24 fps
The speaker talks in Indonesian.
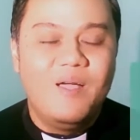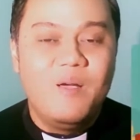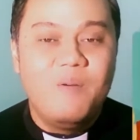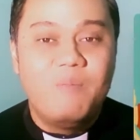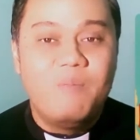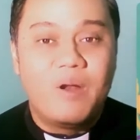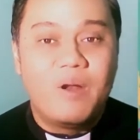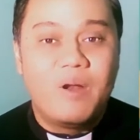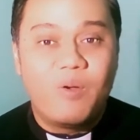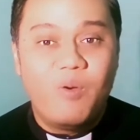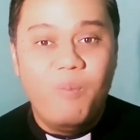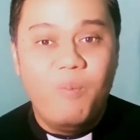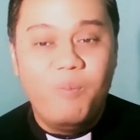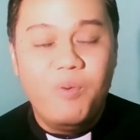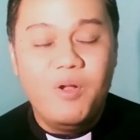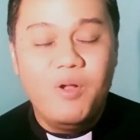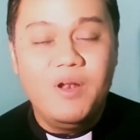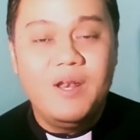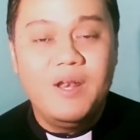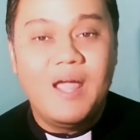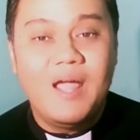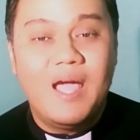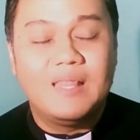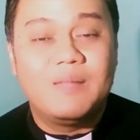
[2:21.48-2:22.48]

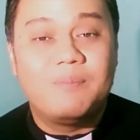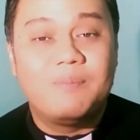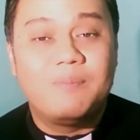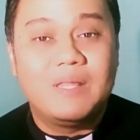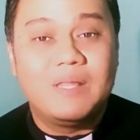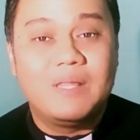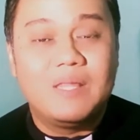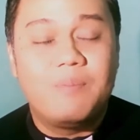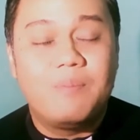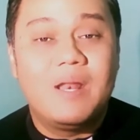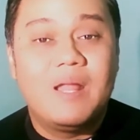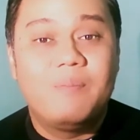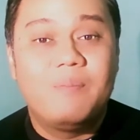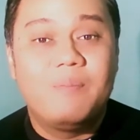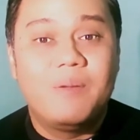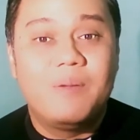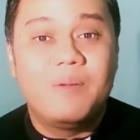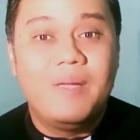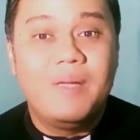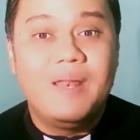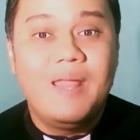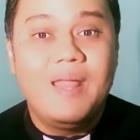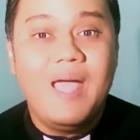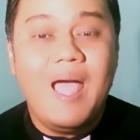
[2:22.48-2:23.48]
Berkumpul dengan teman-teman yang
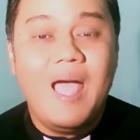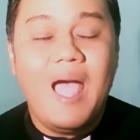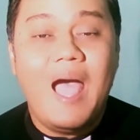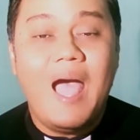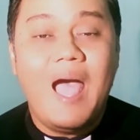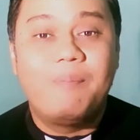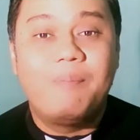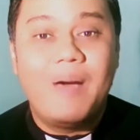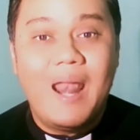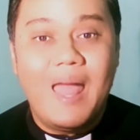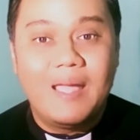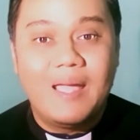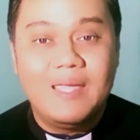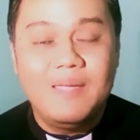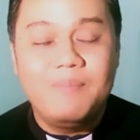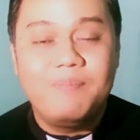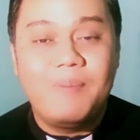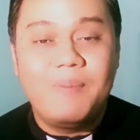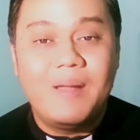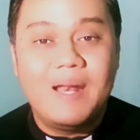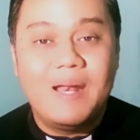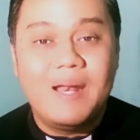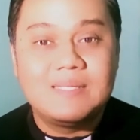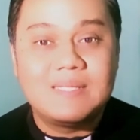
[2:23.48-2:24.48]
berbeda
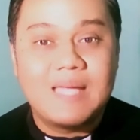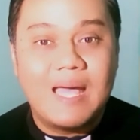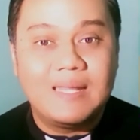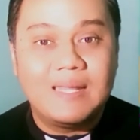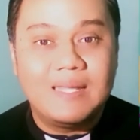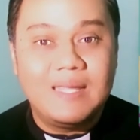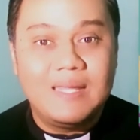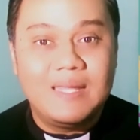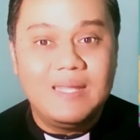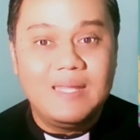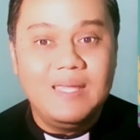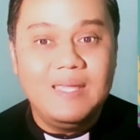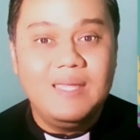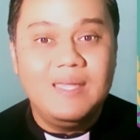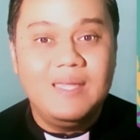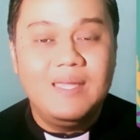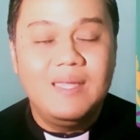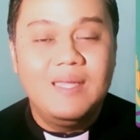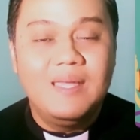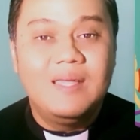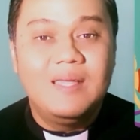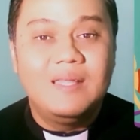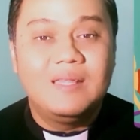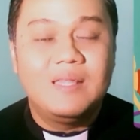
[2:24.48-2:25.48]
apalagi pada saat ini
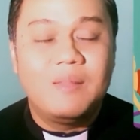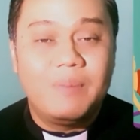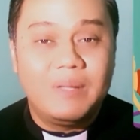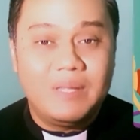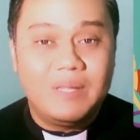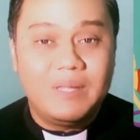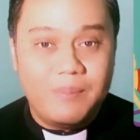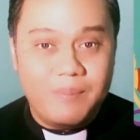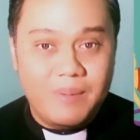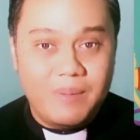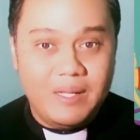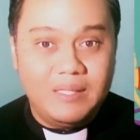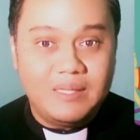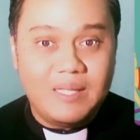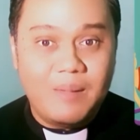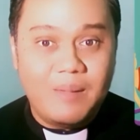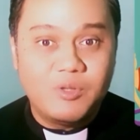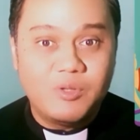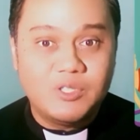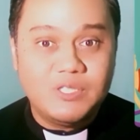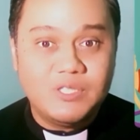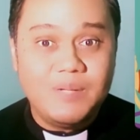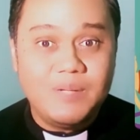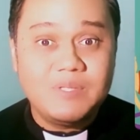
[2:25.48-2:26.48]
teman-teman kita
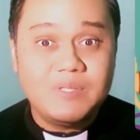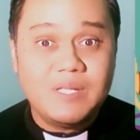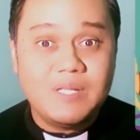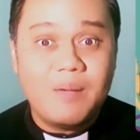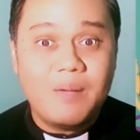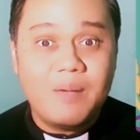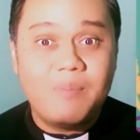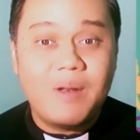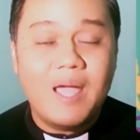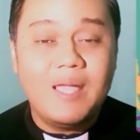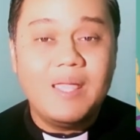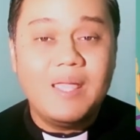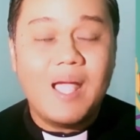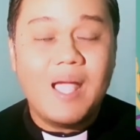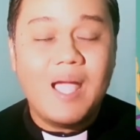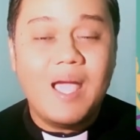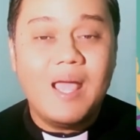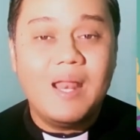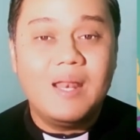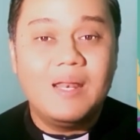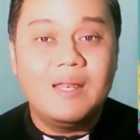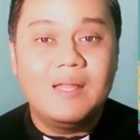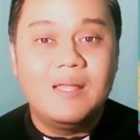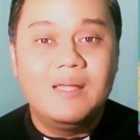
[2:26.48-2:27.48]
muslim sedang
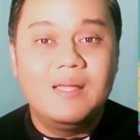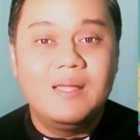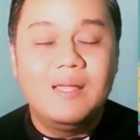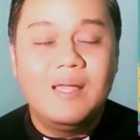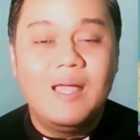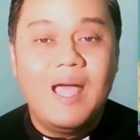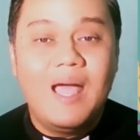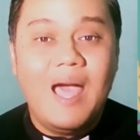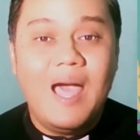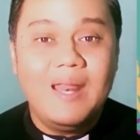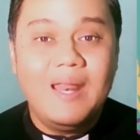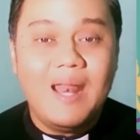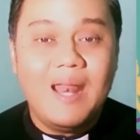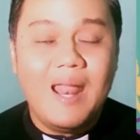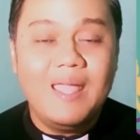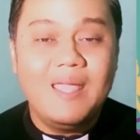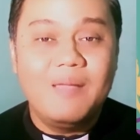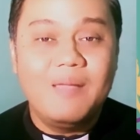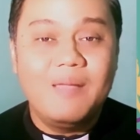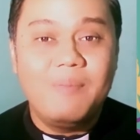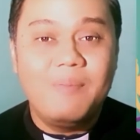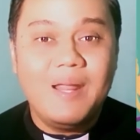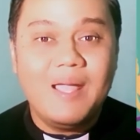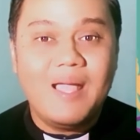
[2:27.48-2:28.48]
merayakan hari
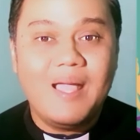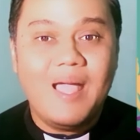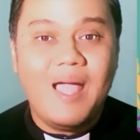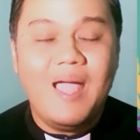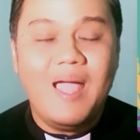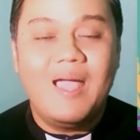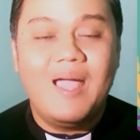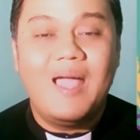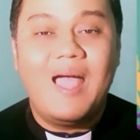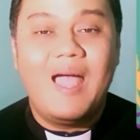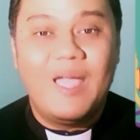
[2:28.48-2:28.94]
raya mereka.